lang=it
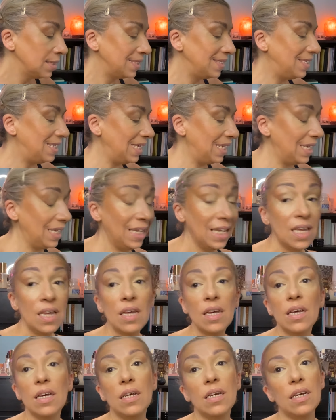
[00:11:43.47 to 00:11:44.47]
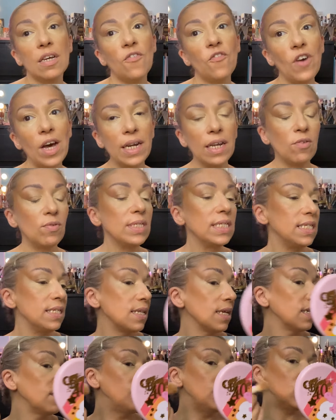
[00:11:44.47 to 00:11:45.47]
di eh, fare questi
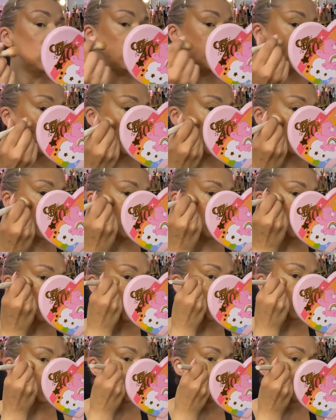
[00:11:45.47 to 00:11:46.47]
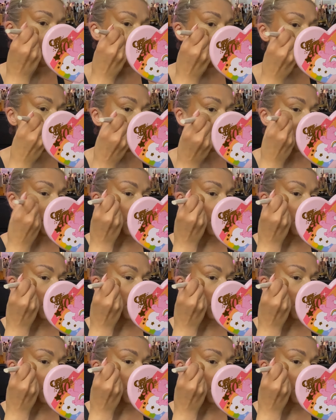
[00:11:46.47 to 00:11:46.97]
sacrifici per um,